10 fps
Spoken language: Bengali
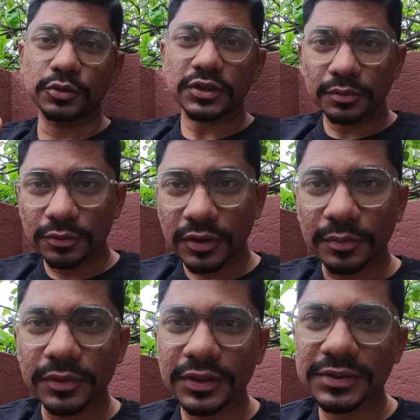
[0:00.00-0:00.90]
নমস্কার বন্ধুরা
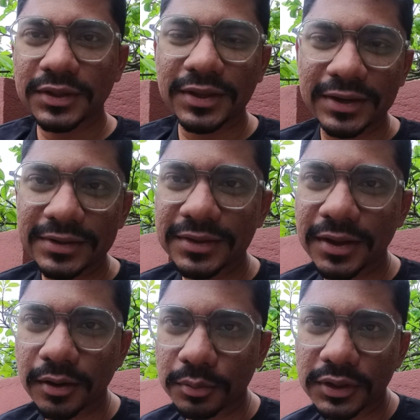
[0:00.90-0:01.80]
আপনারা দেখছেন কেডি
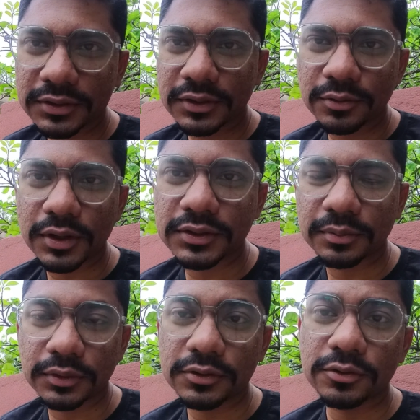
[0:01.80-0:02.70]
সাই আর আমি কৃষ্ণেন্দু আজকে
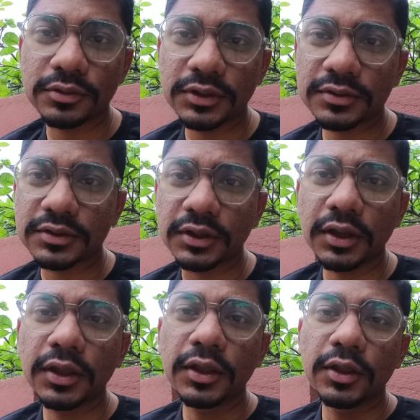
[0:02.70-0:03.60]
আপনাদের জন্য নিয়ে এসেছি
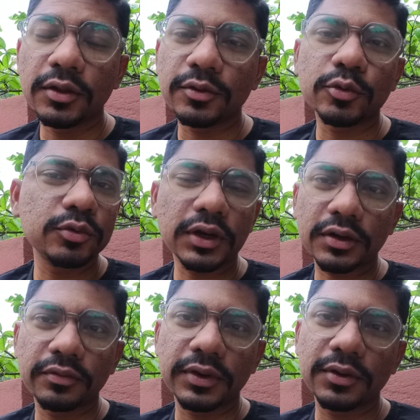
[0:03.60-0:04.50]
নতুন
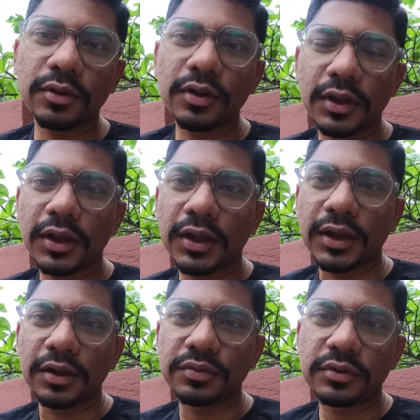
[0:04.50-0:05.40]
একটা ভিডিও
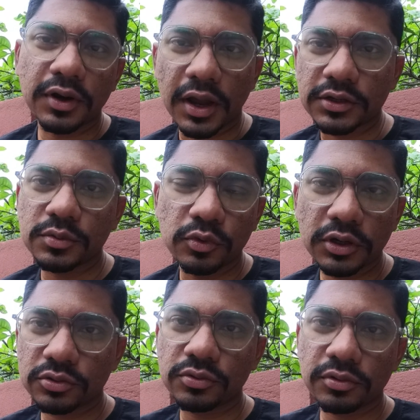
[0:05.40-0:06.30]
ভিডিওটা হাসি
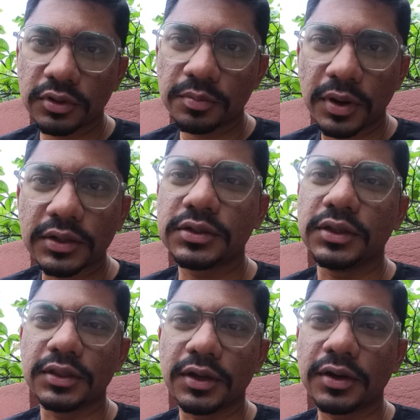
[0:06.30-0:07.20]
মুখে শুরু করতে পারছি
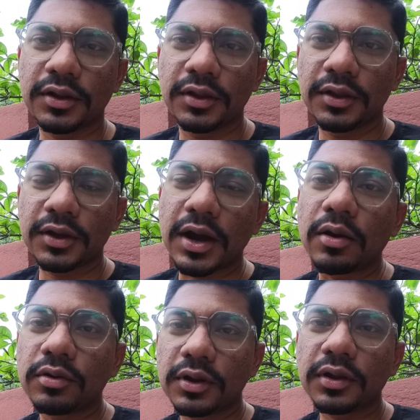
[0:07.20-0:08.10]
না তার
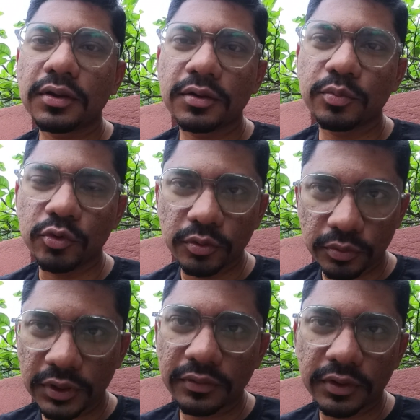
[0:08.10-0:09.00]
কারণটা
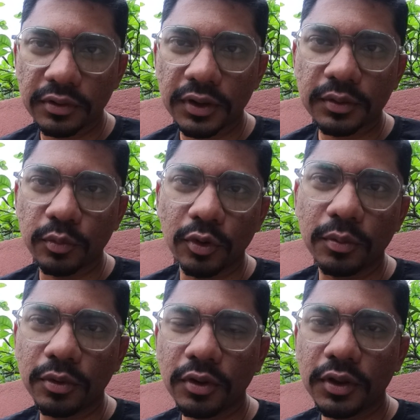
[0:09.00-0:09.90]
পুরোপুরি ভিডিওটাতে
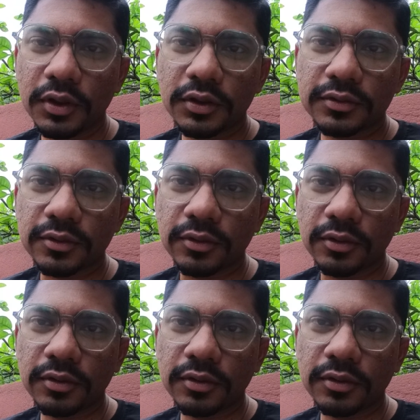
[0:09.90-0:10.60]
বলবো সো